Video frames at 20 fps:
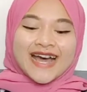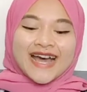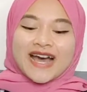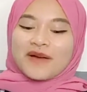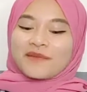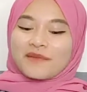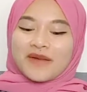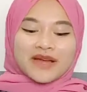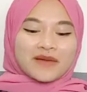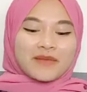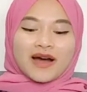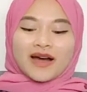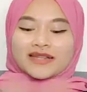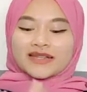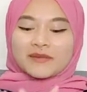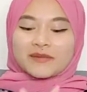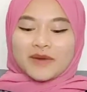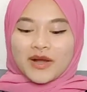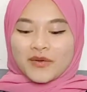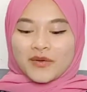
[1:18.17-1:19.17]
Baik
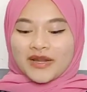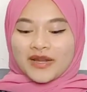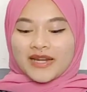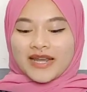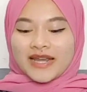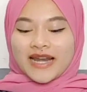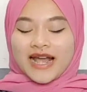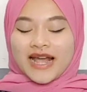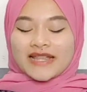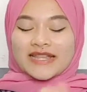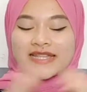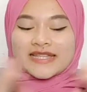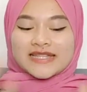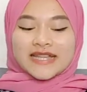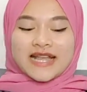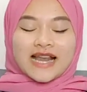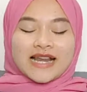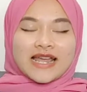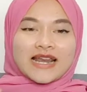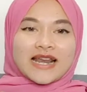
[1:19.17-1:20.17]
banget temen aku ini. Nah, jadi
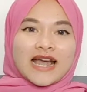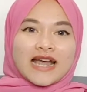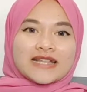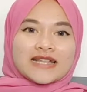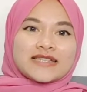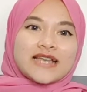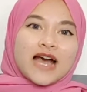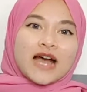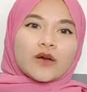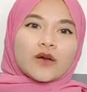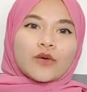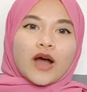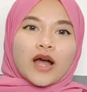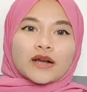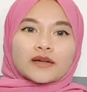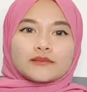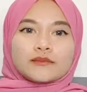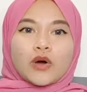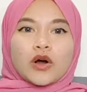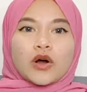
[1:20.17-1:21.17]
sekalian aja aku
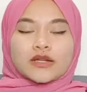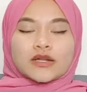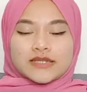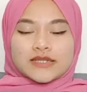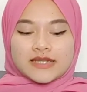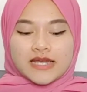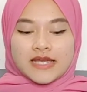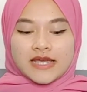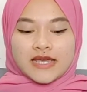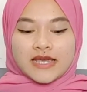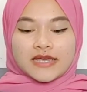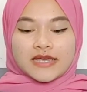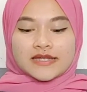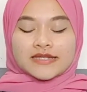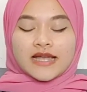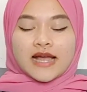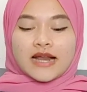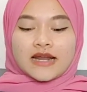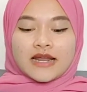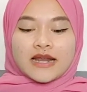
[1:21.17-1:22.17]
unboxing,
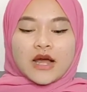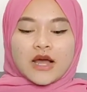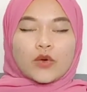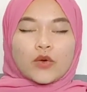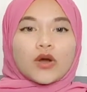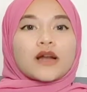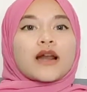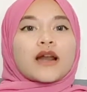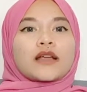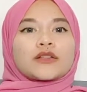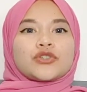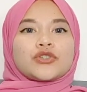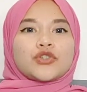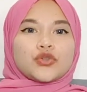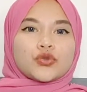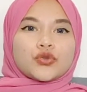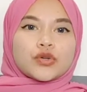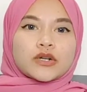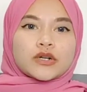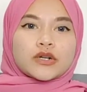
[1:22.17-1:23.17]
sekalian aku
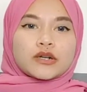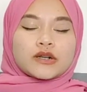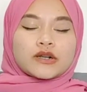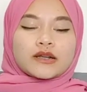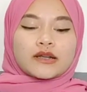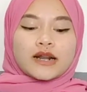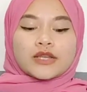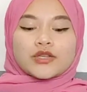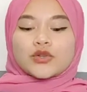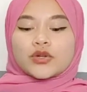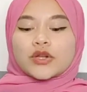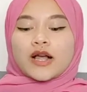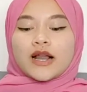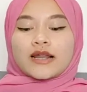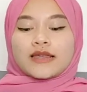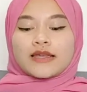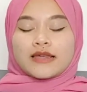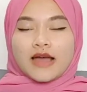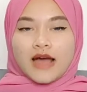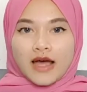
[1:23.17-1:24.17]
ngeracun, ngeracun
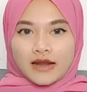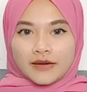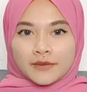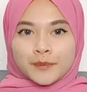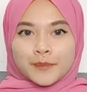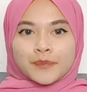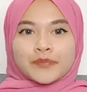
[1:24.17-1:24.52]
kalian